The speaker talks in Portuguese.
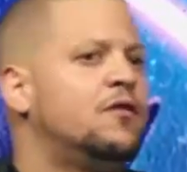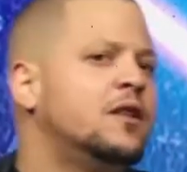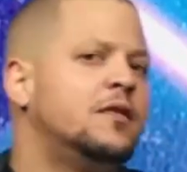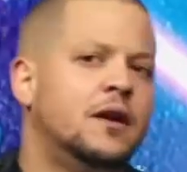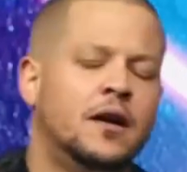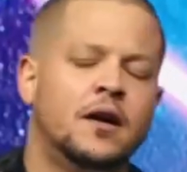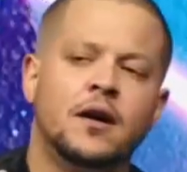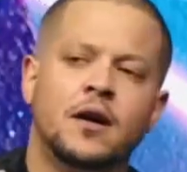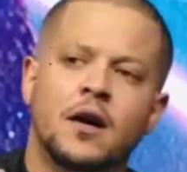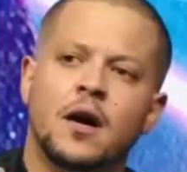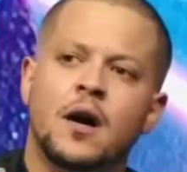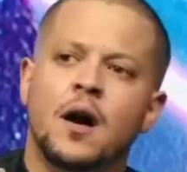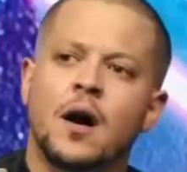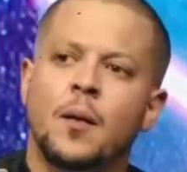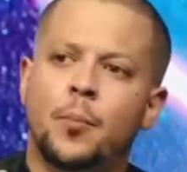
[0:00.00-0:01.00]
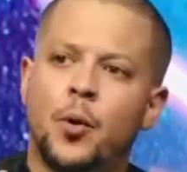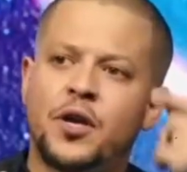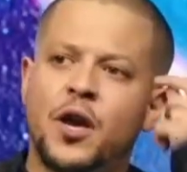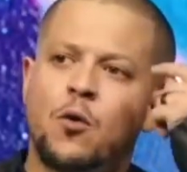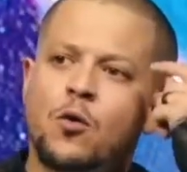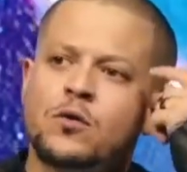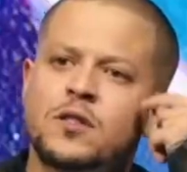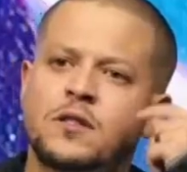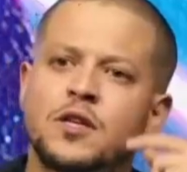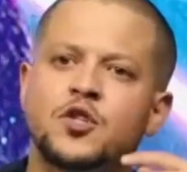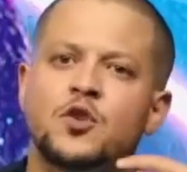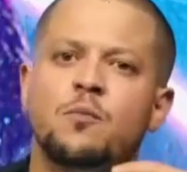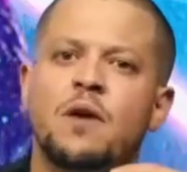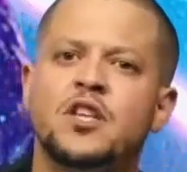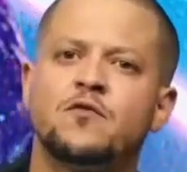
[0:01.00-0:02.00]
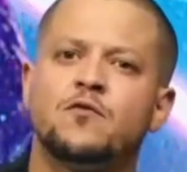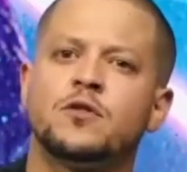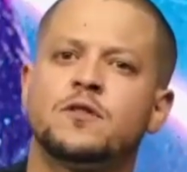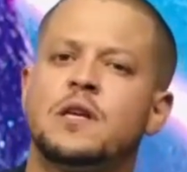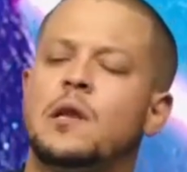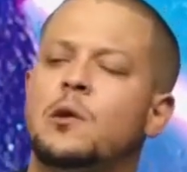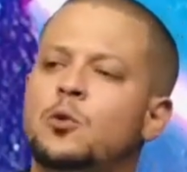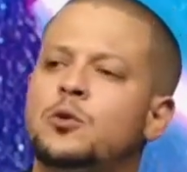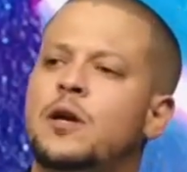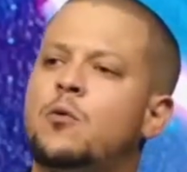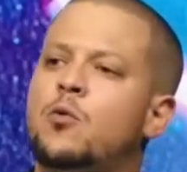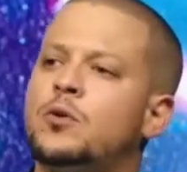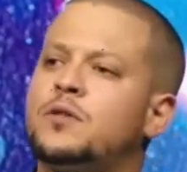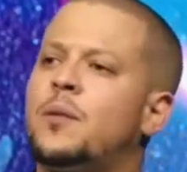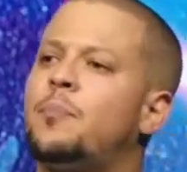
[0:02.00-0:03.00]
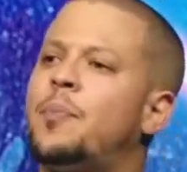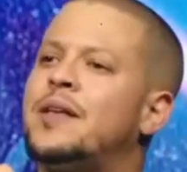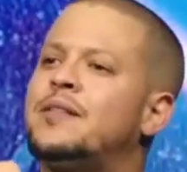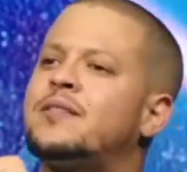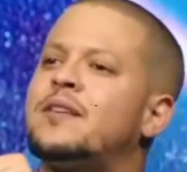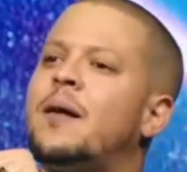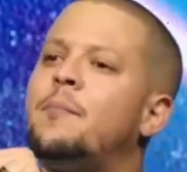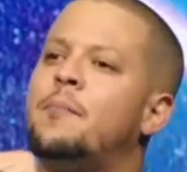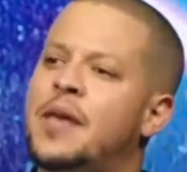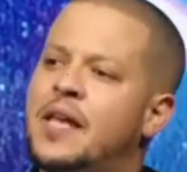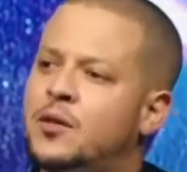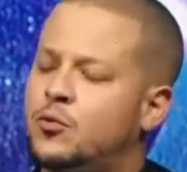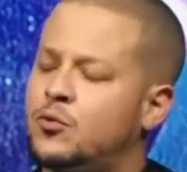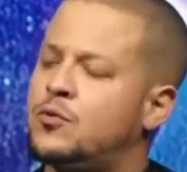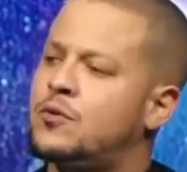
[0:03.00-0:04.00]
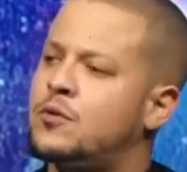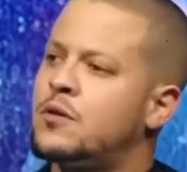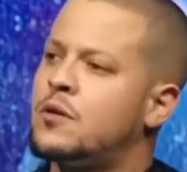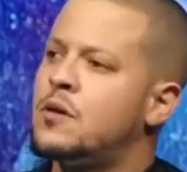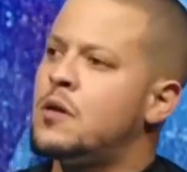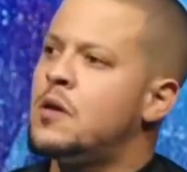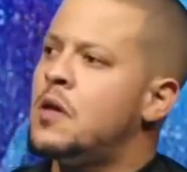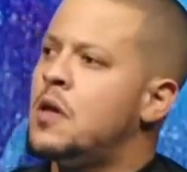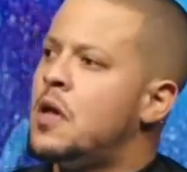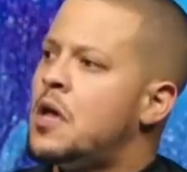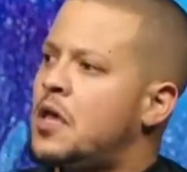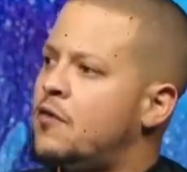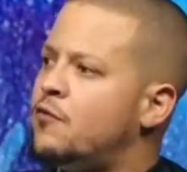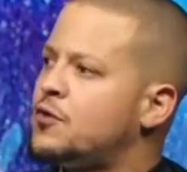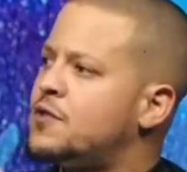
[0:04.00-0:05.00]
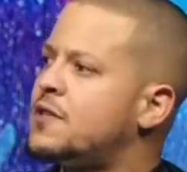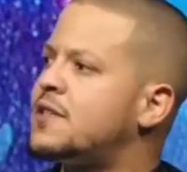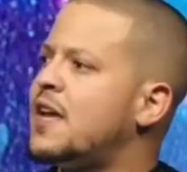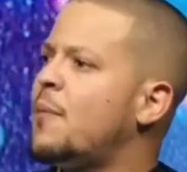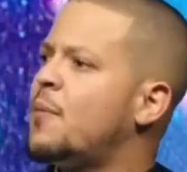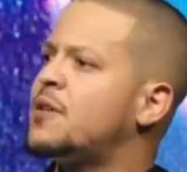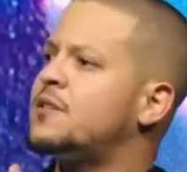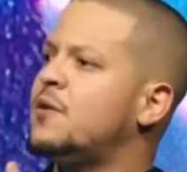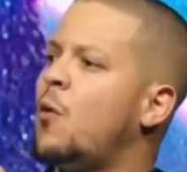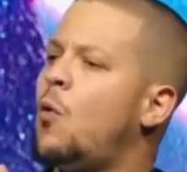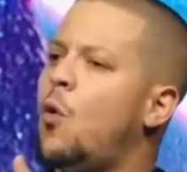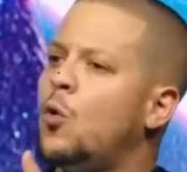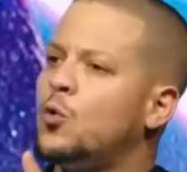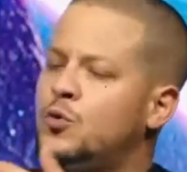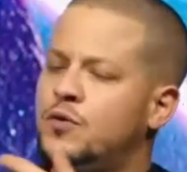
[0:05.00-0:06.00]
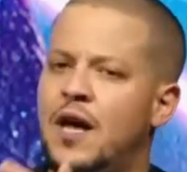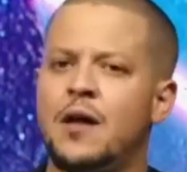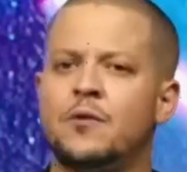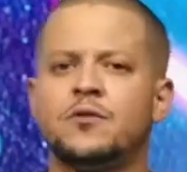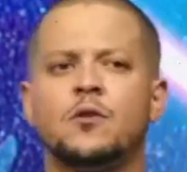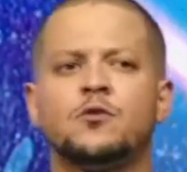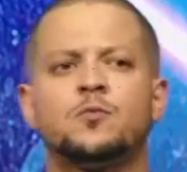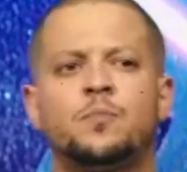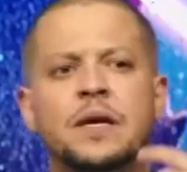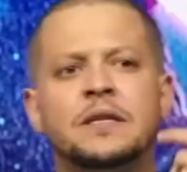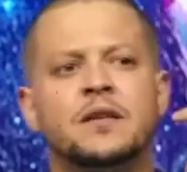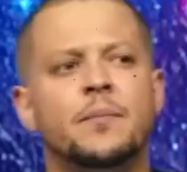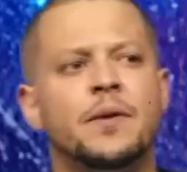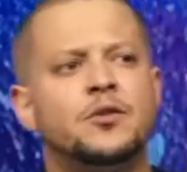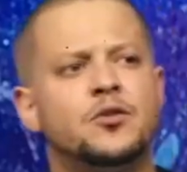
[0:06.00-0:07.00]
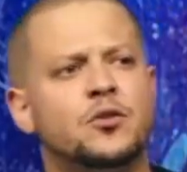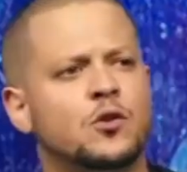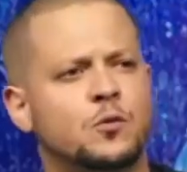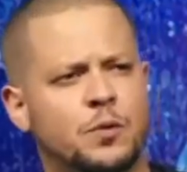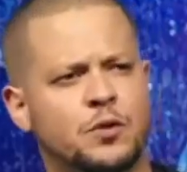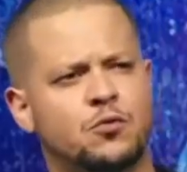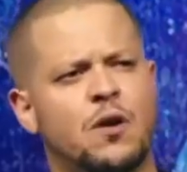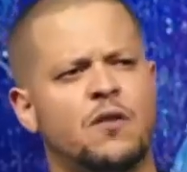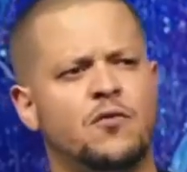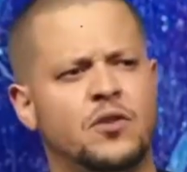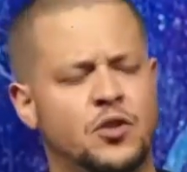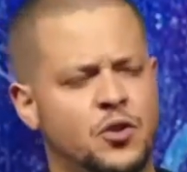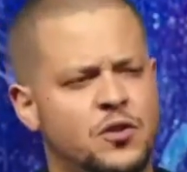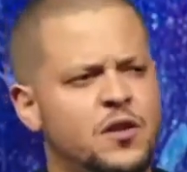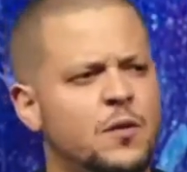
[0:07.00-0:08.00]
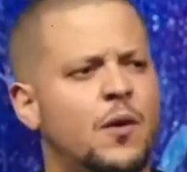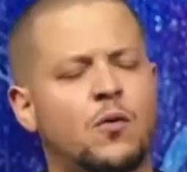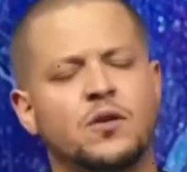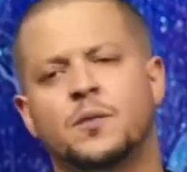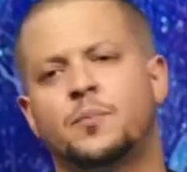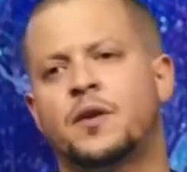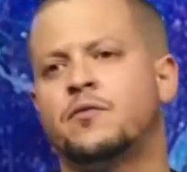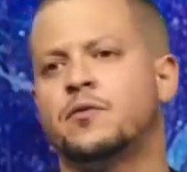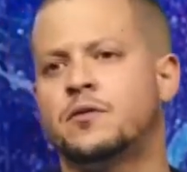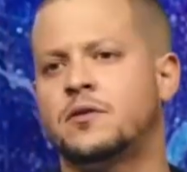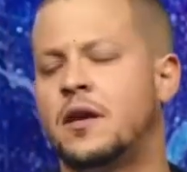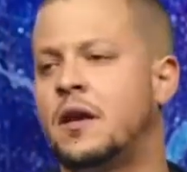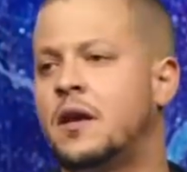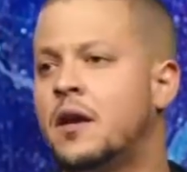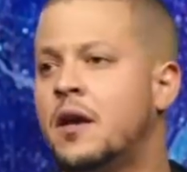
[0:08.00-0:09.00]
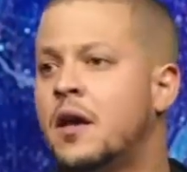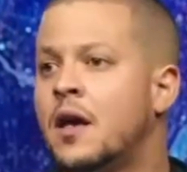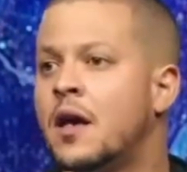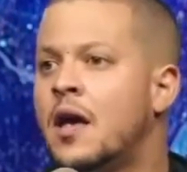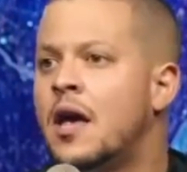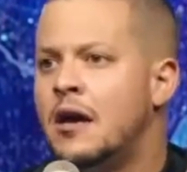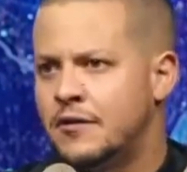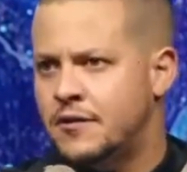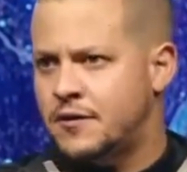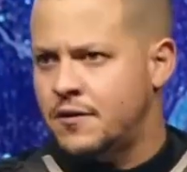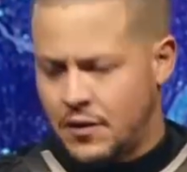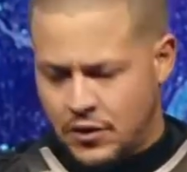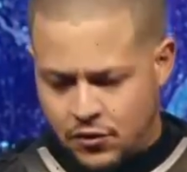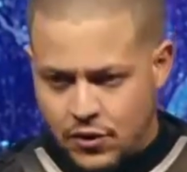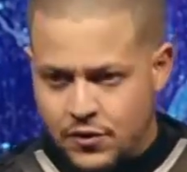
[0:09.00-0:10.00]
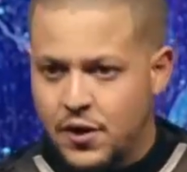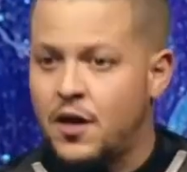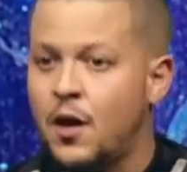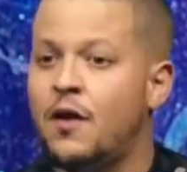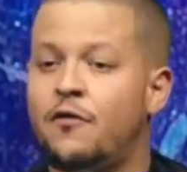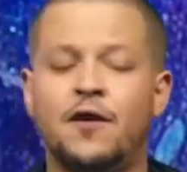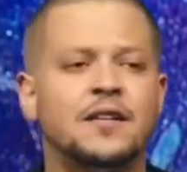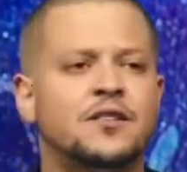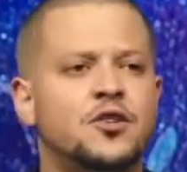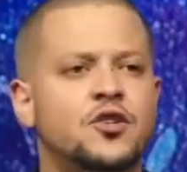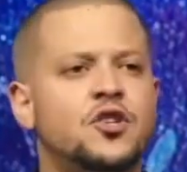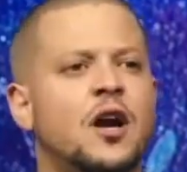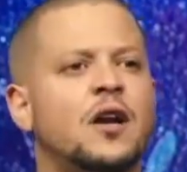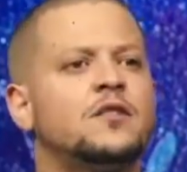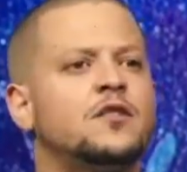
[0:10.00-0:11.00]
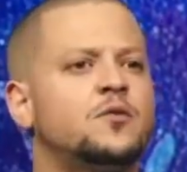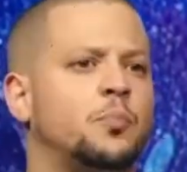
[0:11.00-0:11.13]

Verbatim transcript: vida porque constantemente você luta contra pensamentos que você sabe que são contrários aos pensamentos de Deus para sua vida. Deixa eu dizer uma coisa para você. Isso, isso aqui é uma frase de Charles